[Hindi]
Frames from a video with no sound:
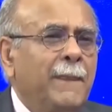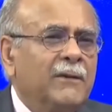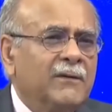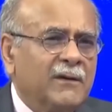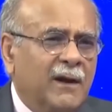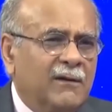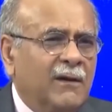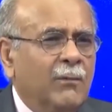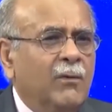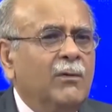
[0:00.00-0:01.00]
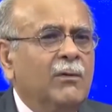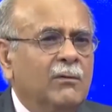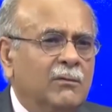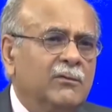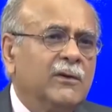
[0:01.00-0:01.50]
जरदारी साहब को
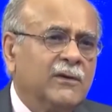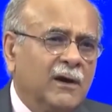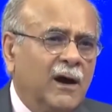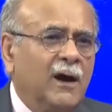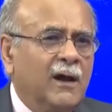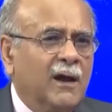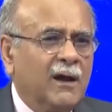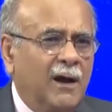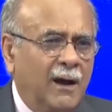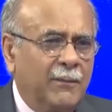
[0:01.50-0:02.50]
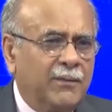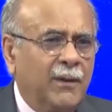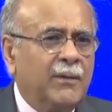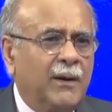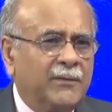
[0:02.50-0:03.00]
उधर से कहा गया कि आप
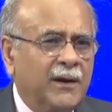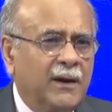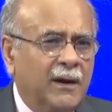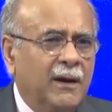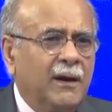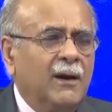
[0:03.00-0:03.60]
अब रबते करें